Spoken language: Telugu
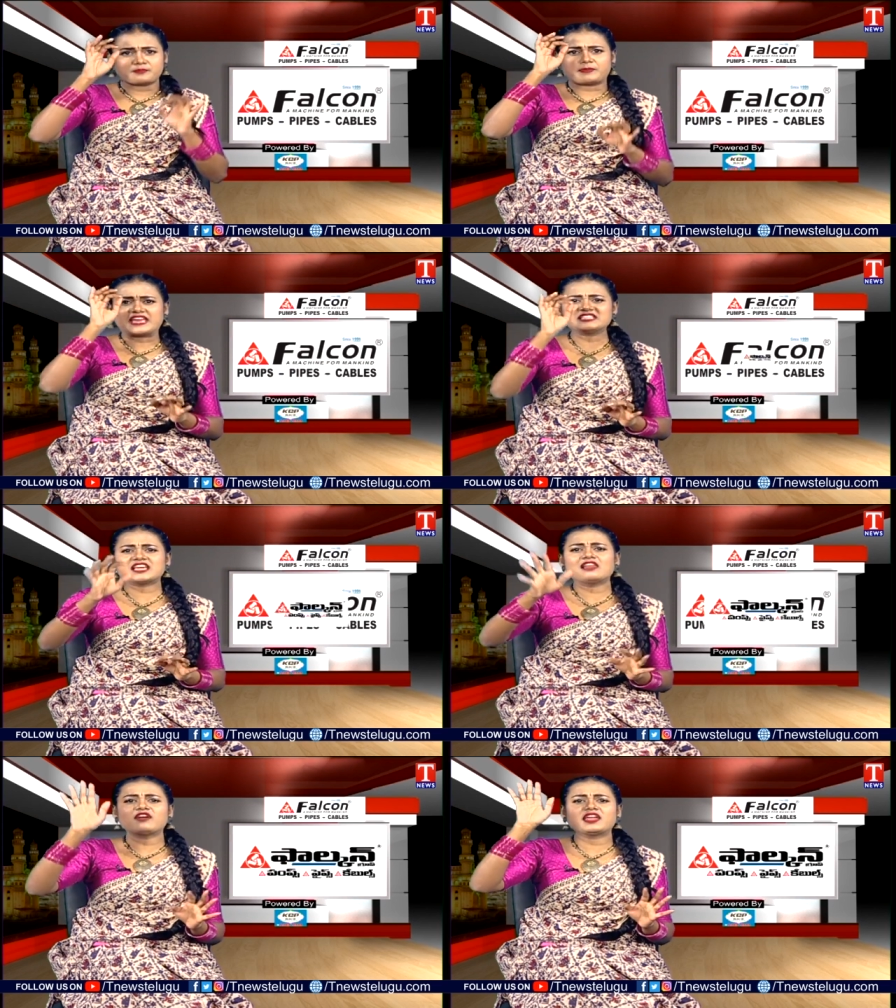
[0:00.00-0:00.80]

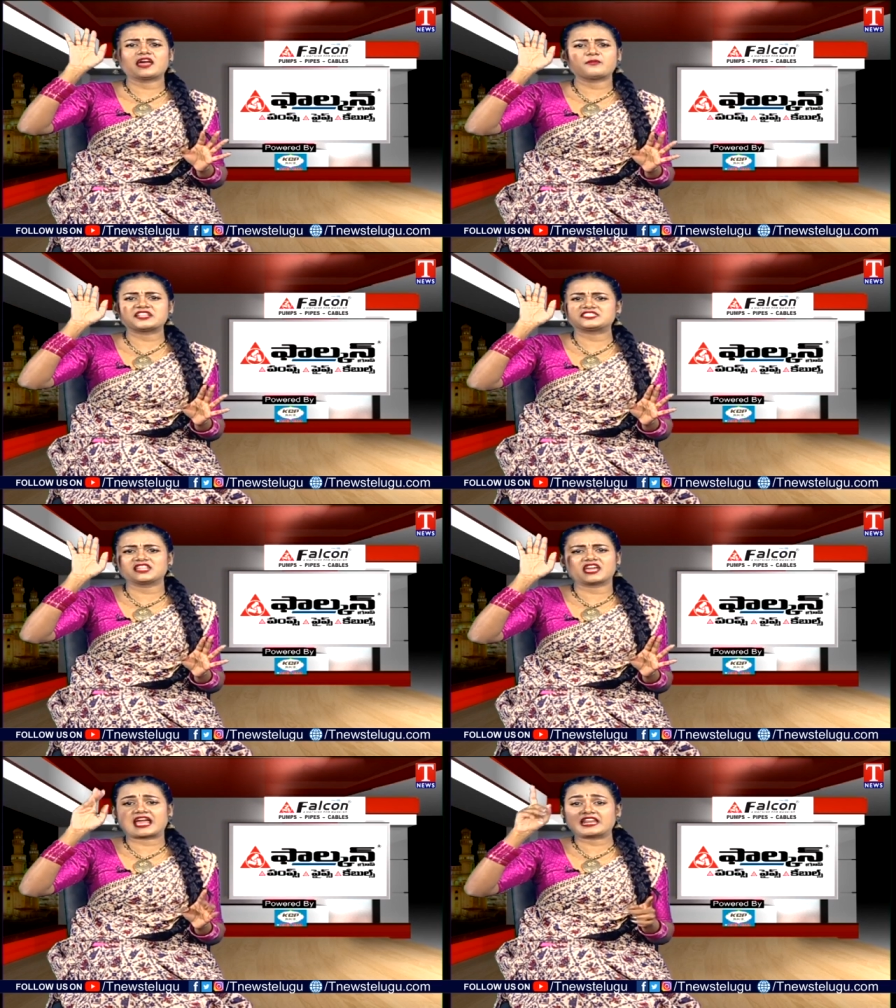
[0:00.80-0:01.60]
పైసలు పోయినా
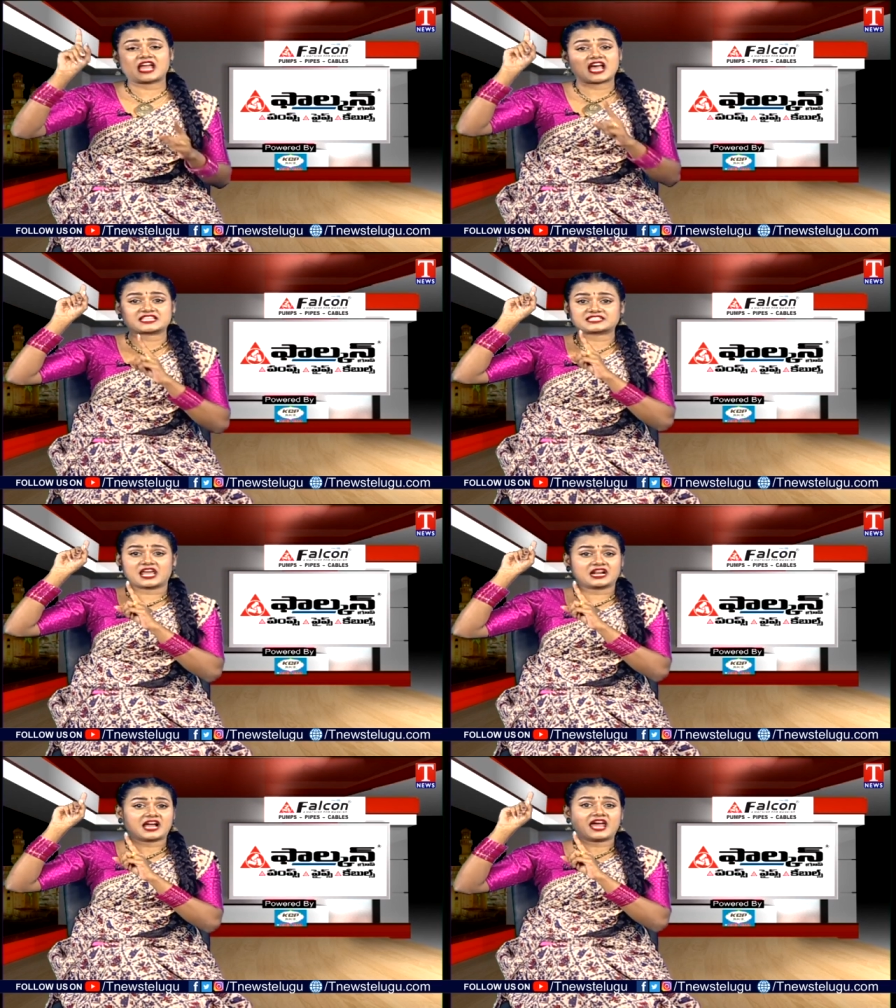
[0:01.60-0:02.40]
మంచిదే కానీ ఆ
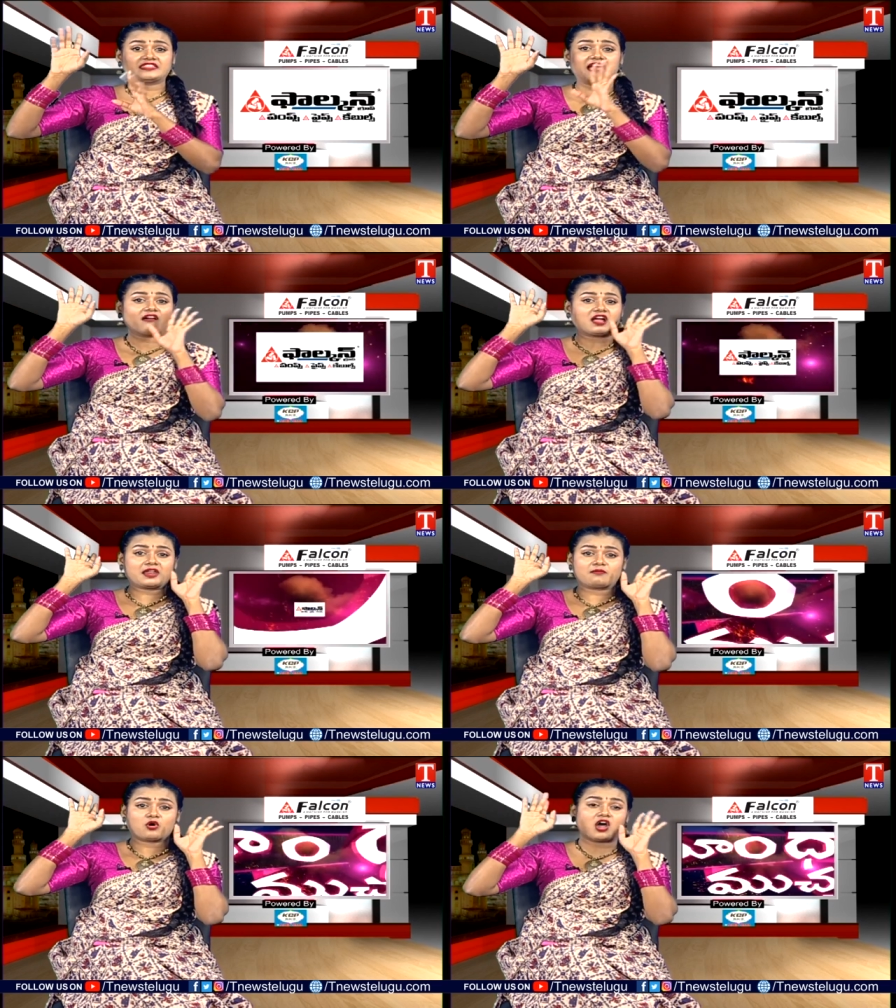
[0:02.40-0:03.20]
సర్కార్
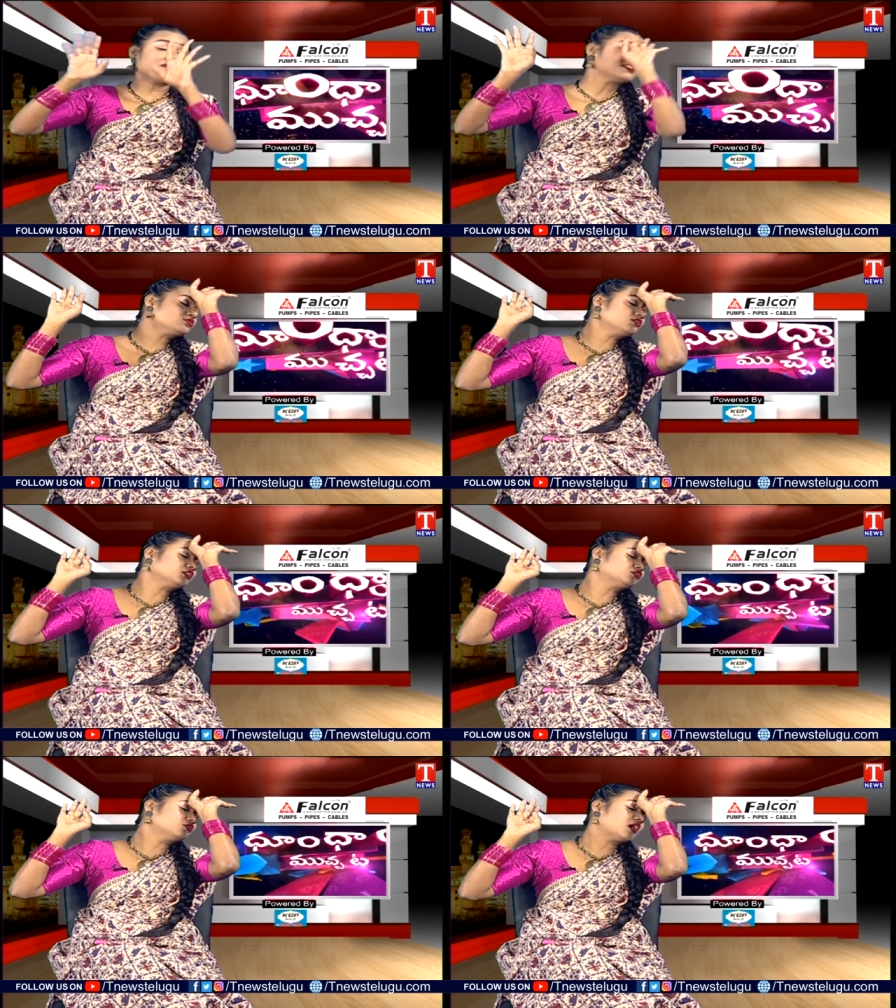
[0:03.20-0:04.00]
దవాఖాన మొహమే
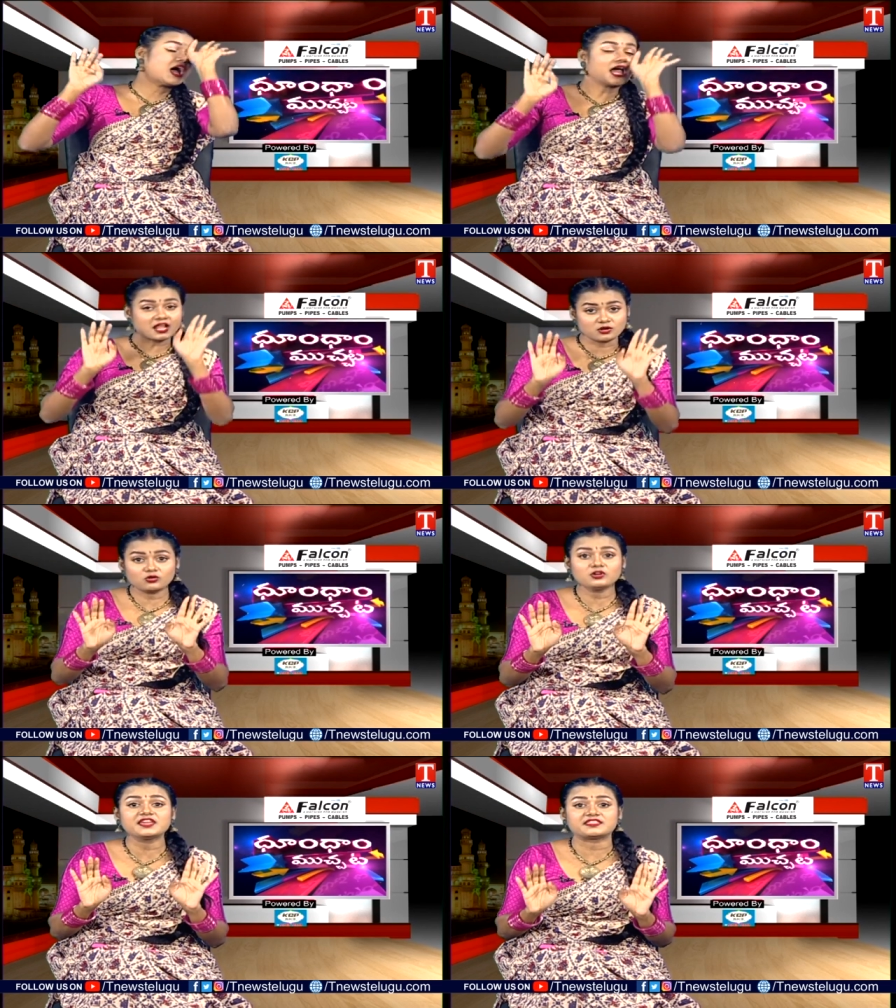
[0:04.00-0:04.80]
చూడొద్దు అని
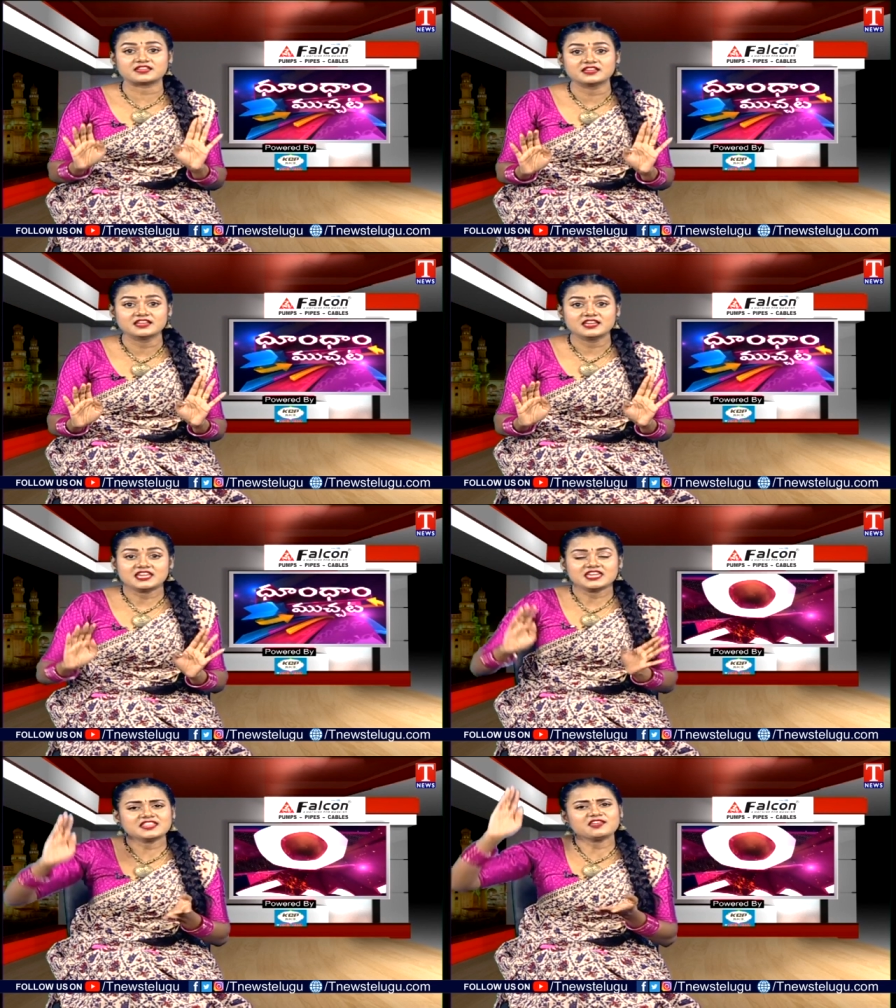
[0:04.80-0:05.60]
అనుకునేది
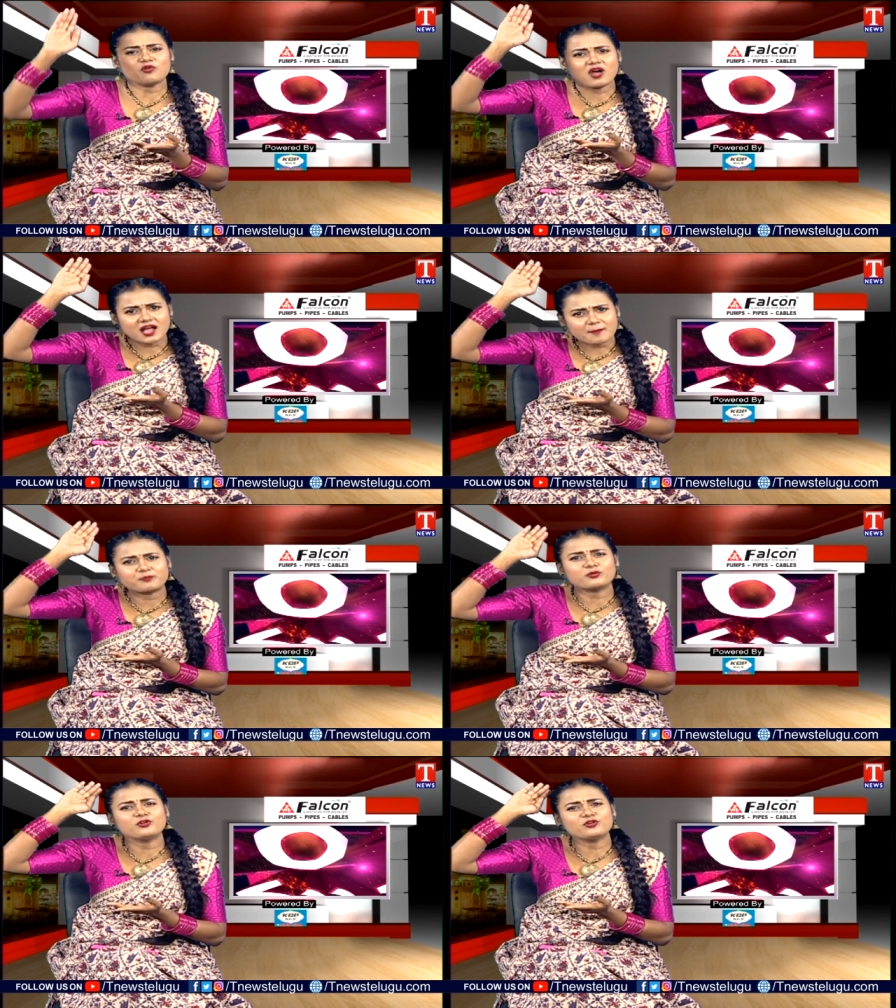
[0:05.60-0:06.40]
ఇది
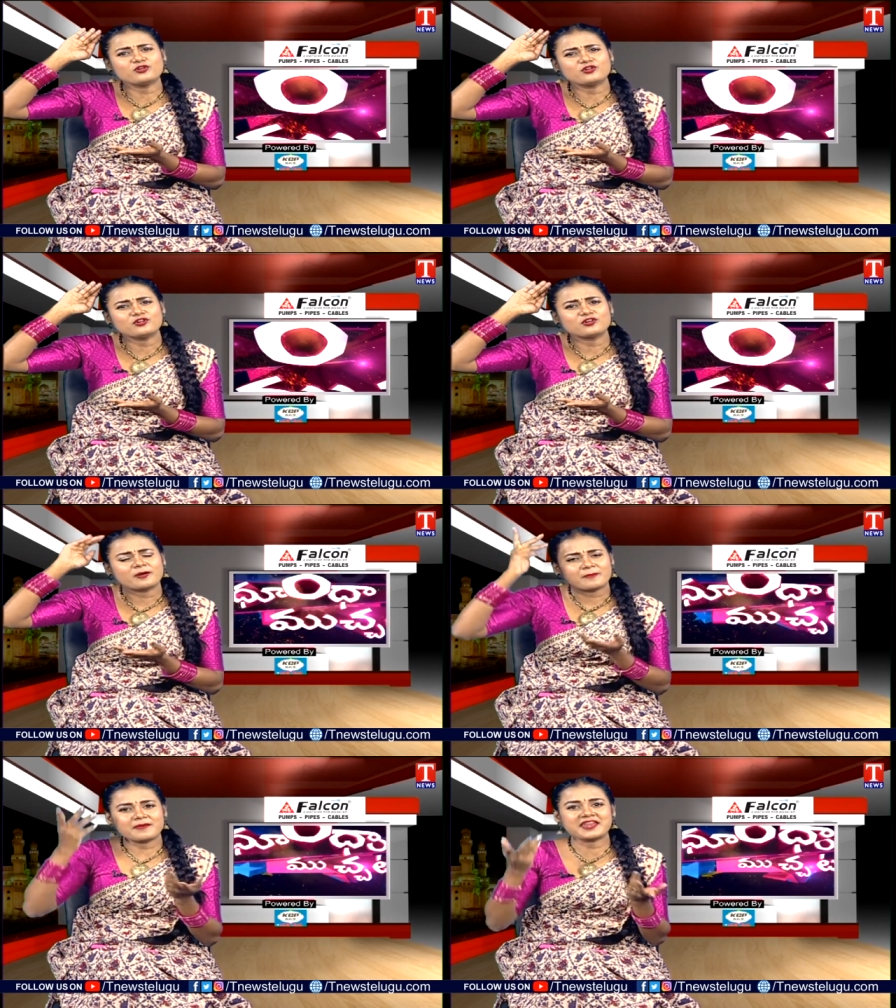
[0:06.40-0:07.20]
ఒకప్పుడు
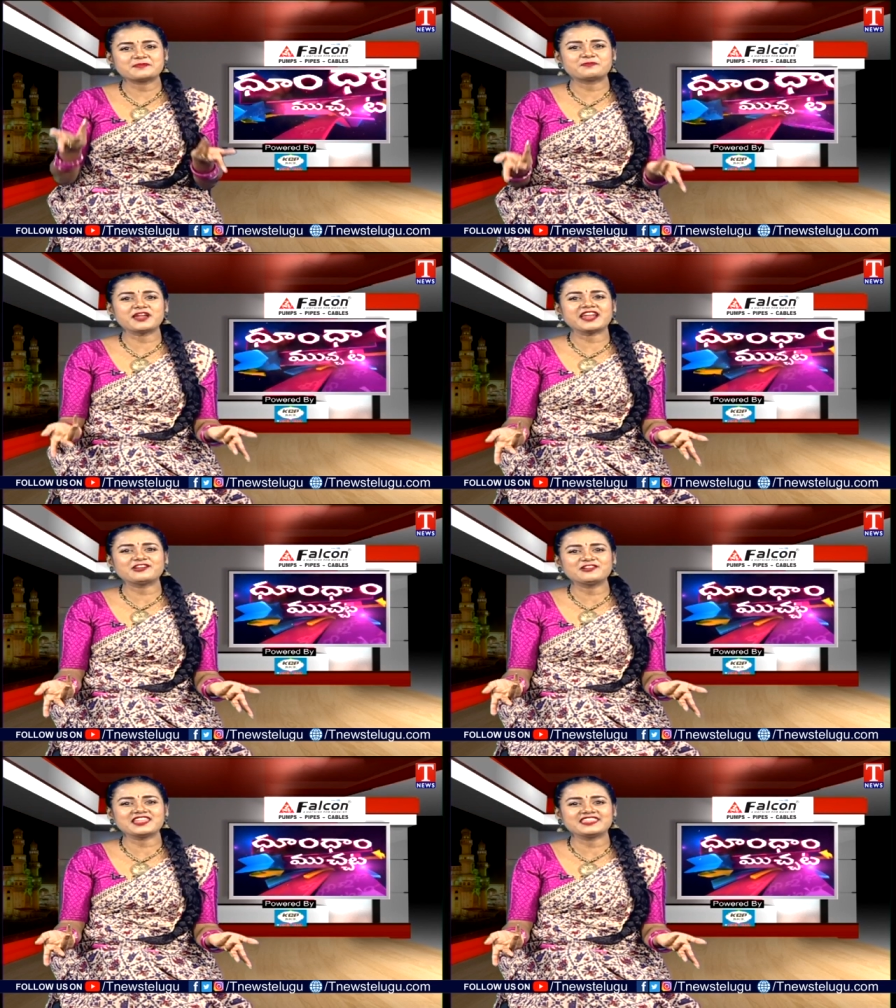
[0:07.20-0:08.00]
మరి ఇప్పుడు
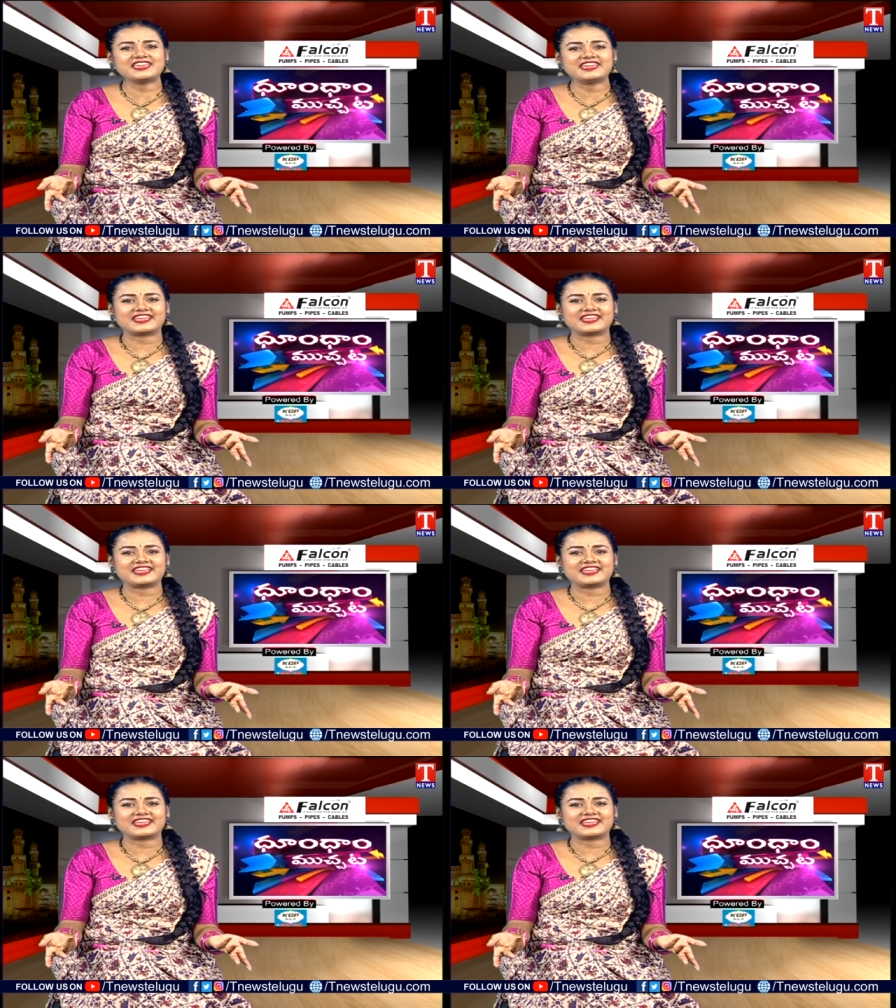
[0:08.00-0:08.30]
ఎట్లున్నది